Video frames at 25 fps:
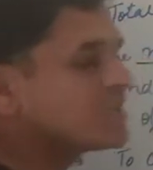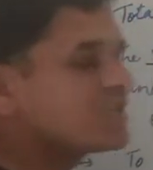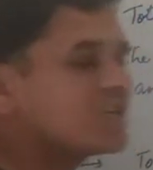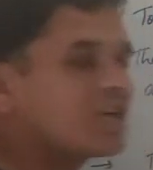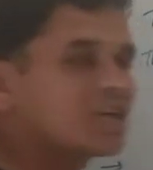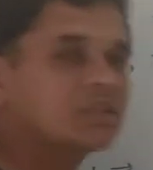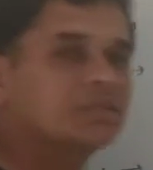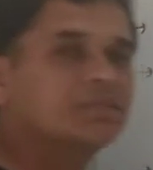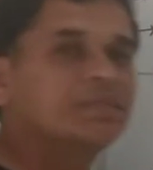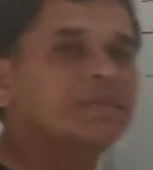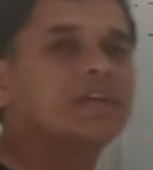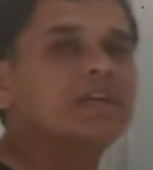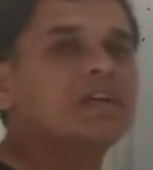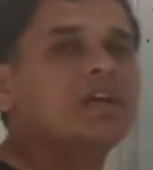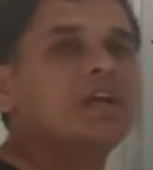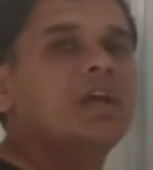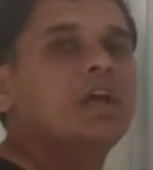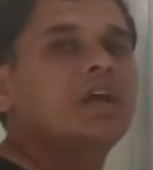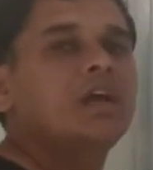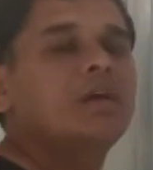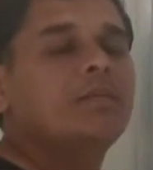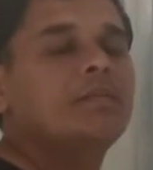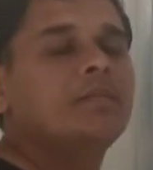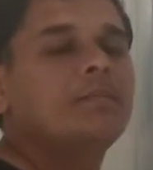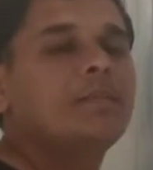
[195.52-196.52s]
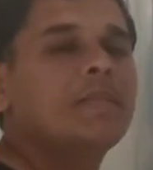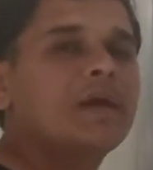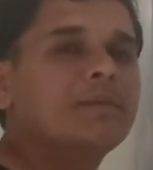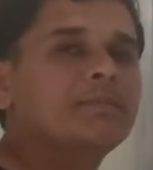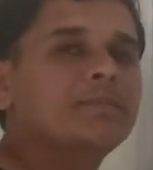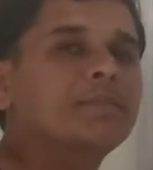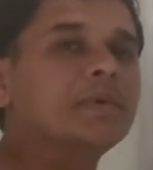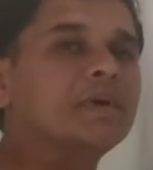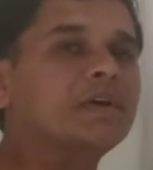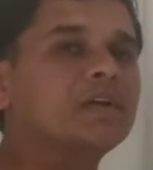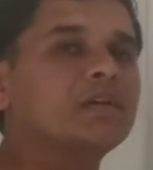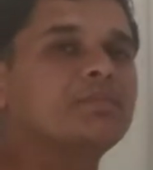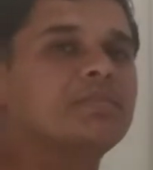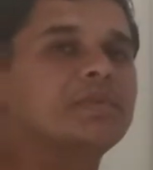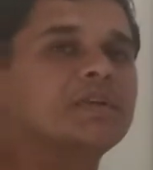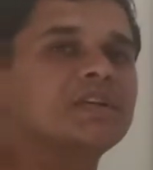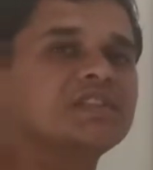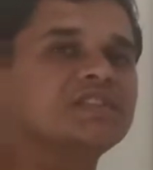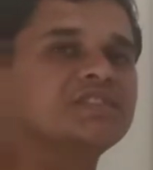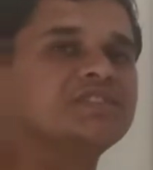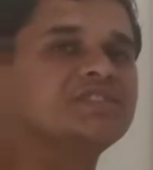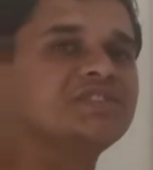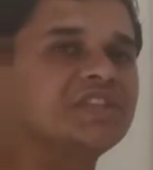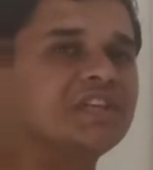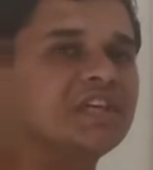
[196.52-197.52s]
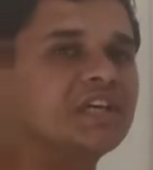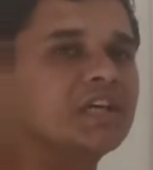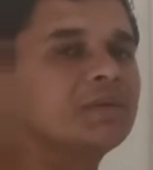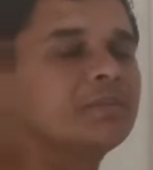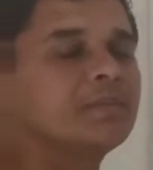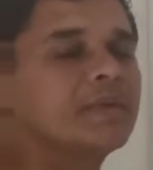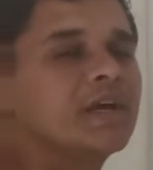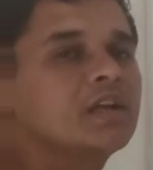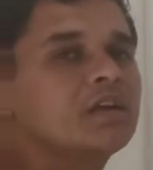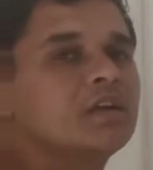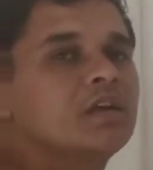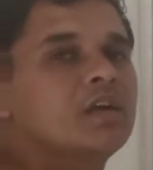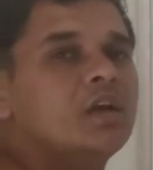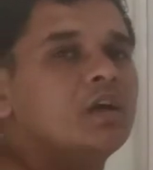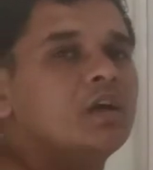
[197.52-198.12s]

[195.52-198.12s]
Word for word: साथ में मेंबर प्लस चेयरमैन